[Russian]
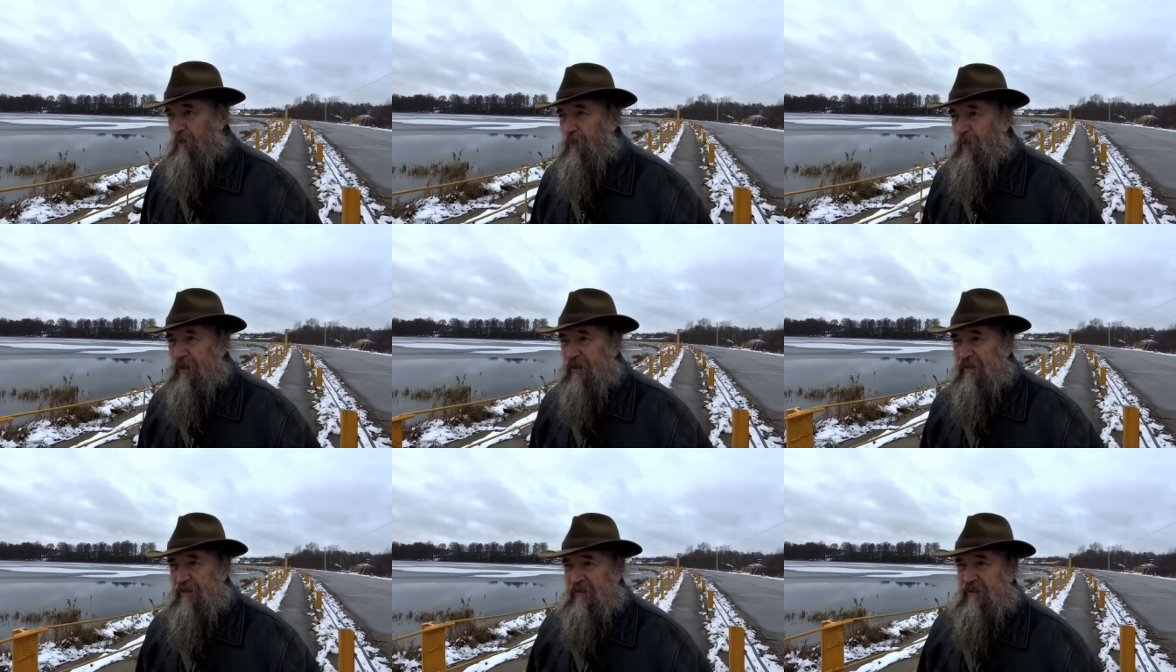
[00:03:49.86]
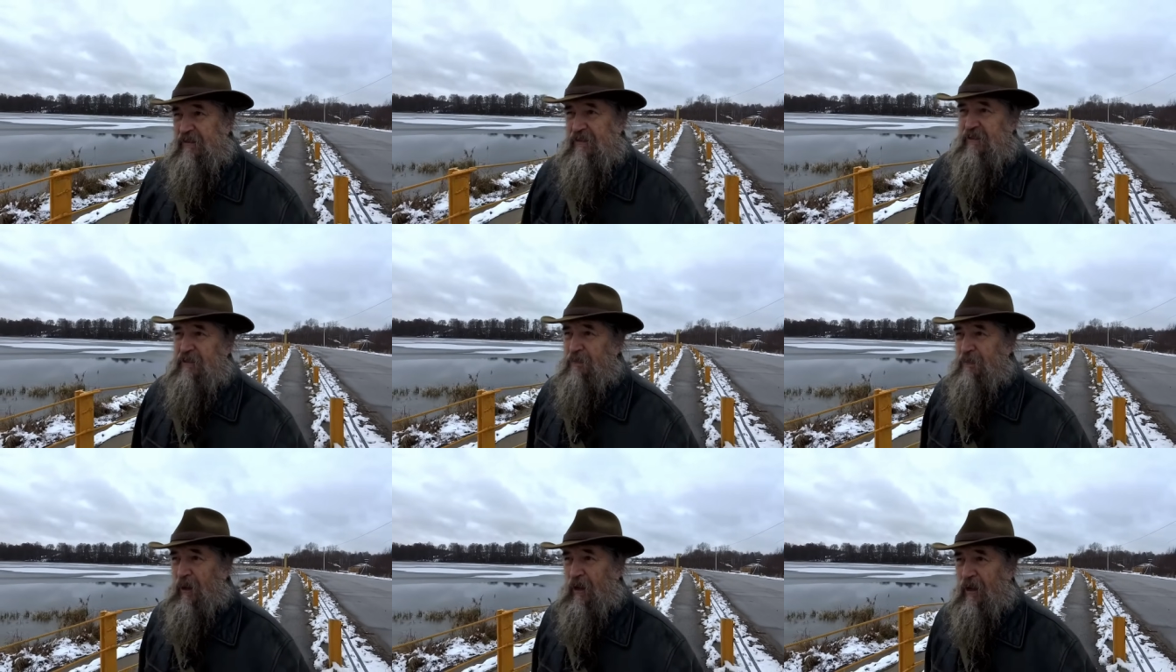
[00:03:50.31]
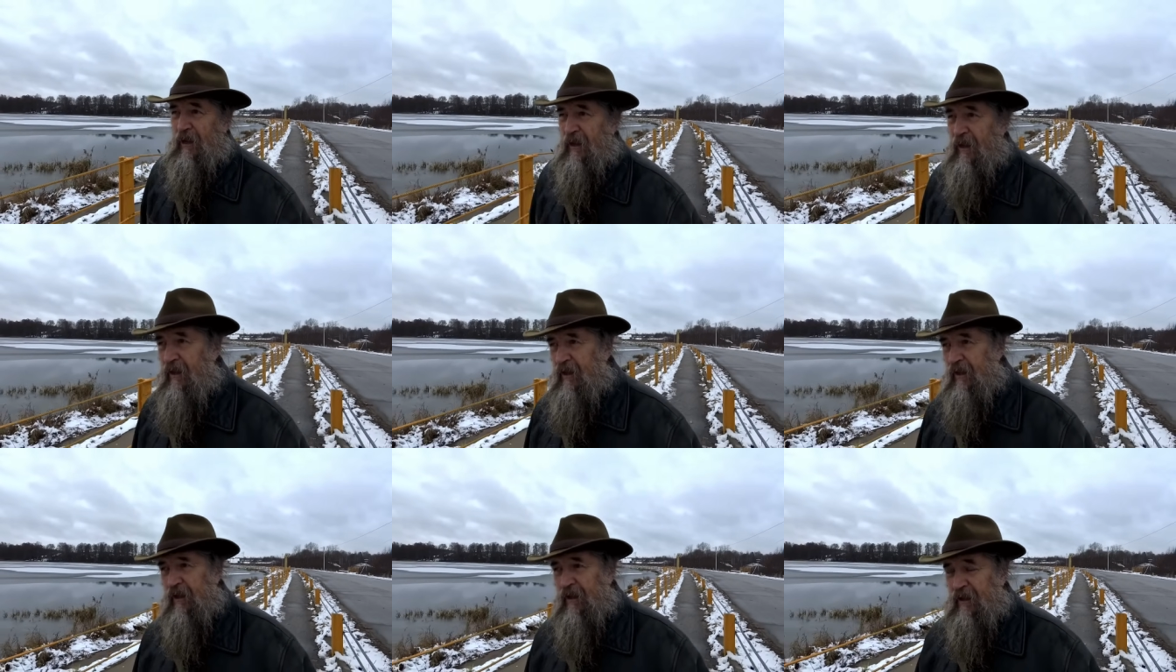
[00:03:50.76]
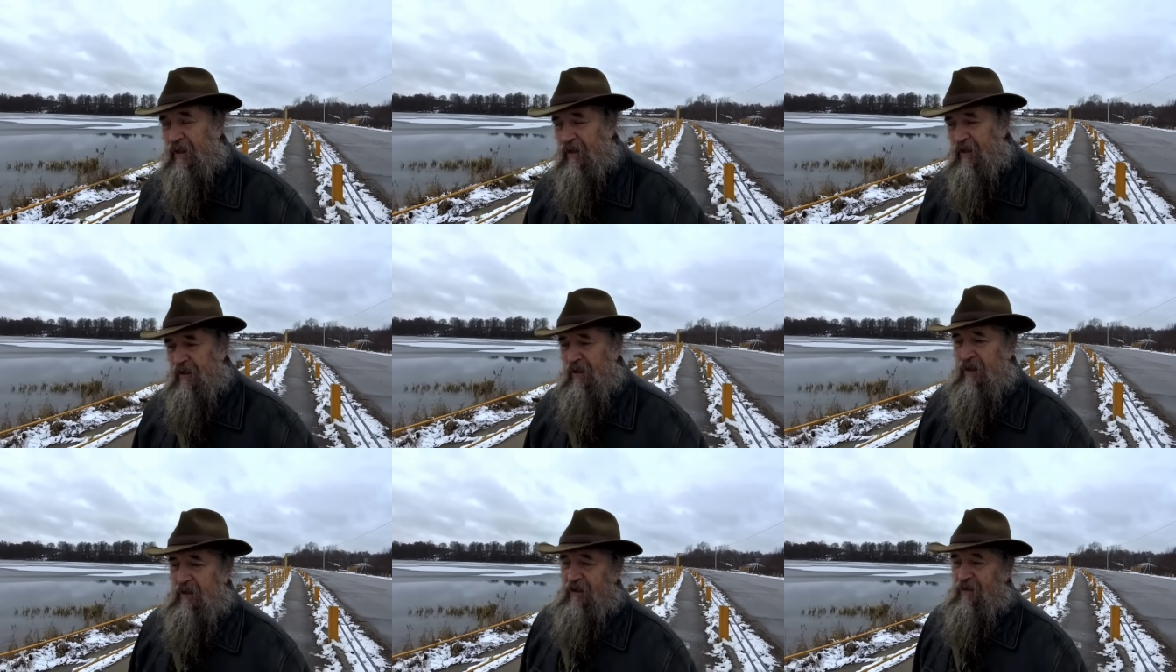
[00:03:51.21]
Мы с ним
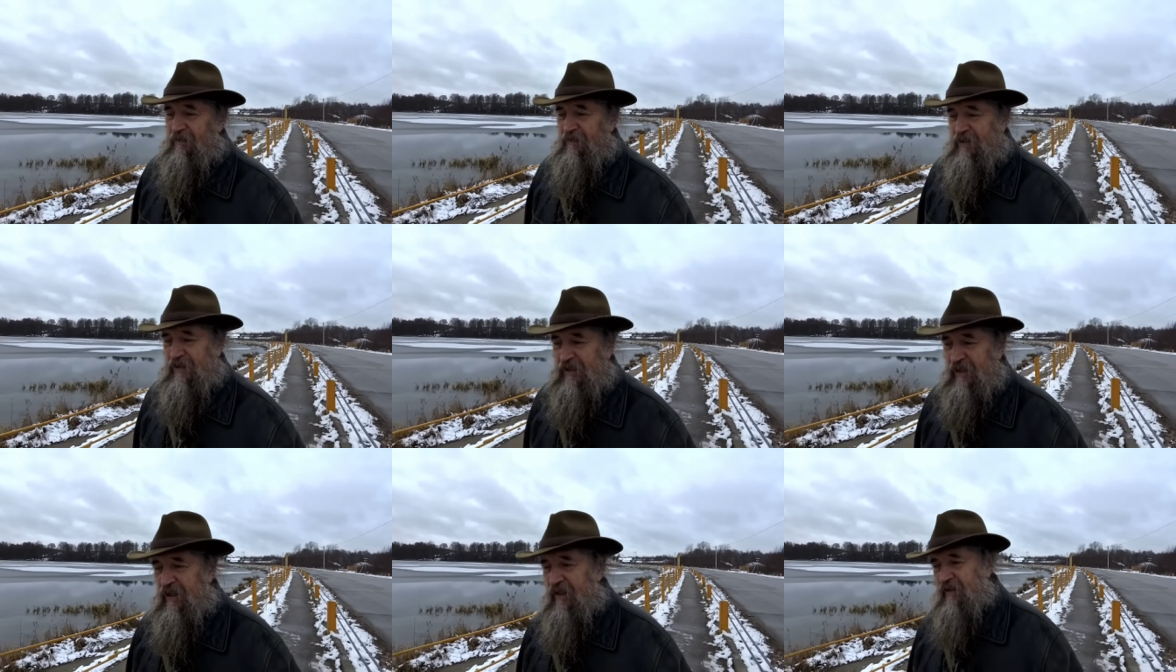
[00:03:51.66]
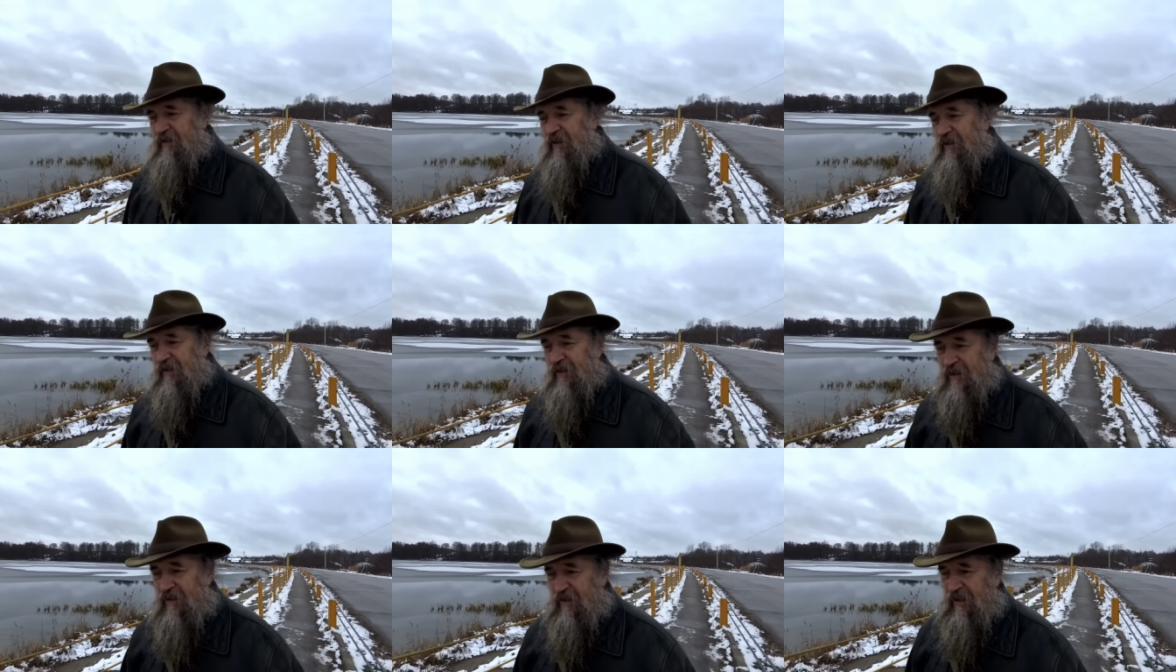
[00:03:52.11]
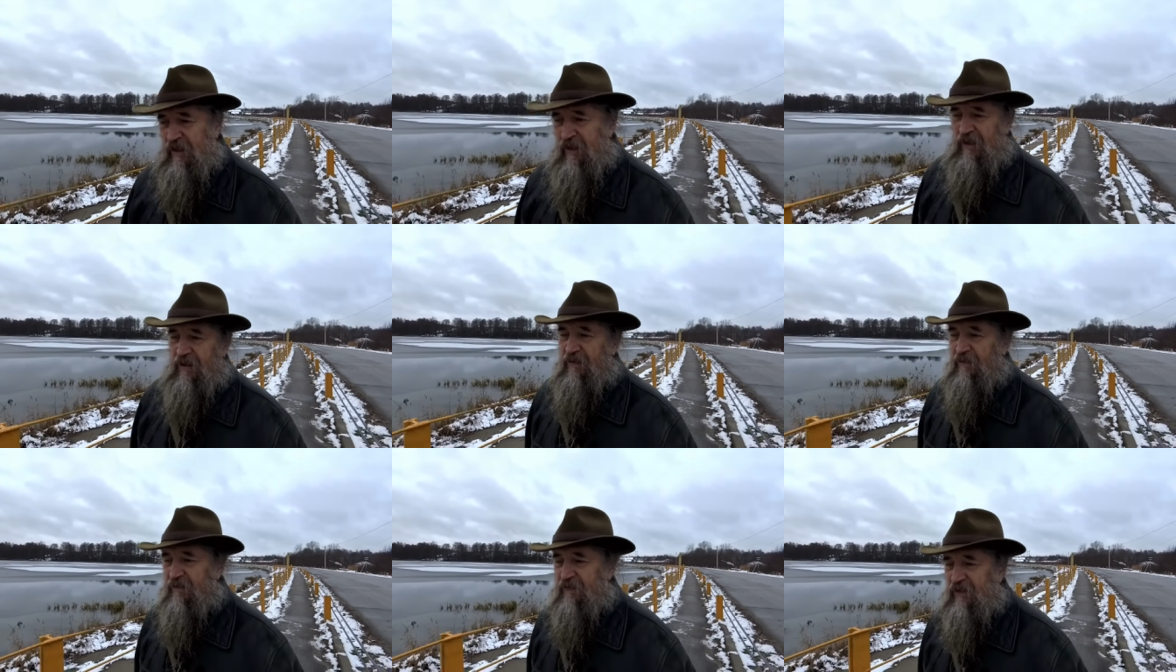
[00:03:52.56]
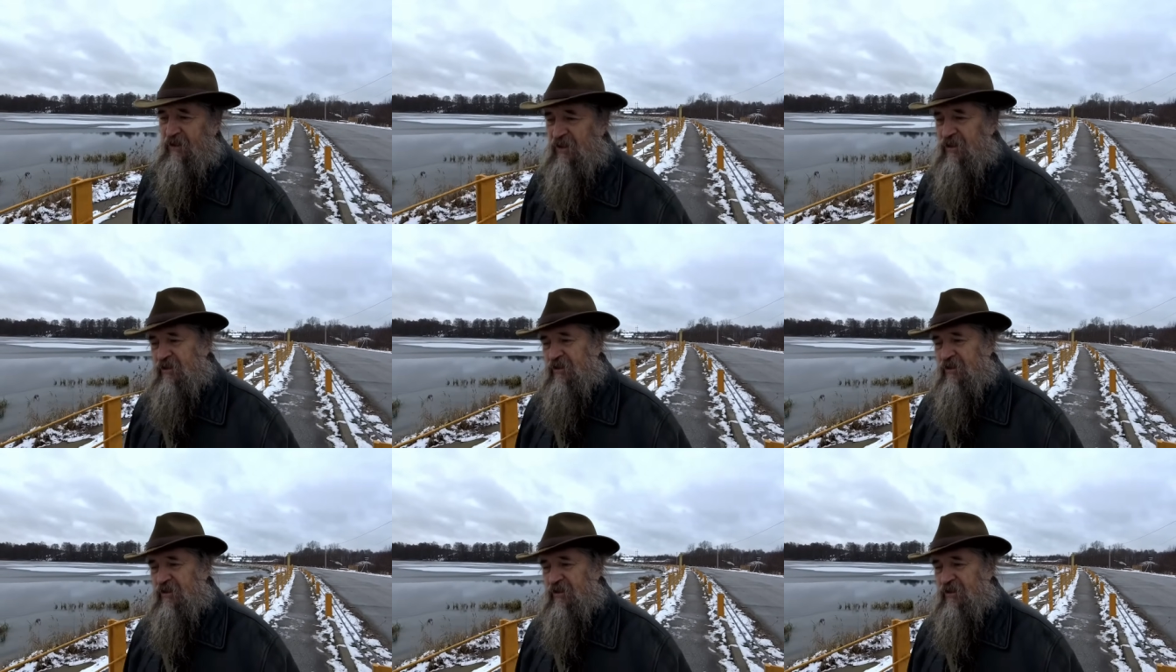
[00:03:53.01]
встретились в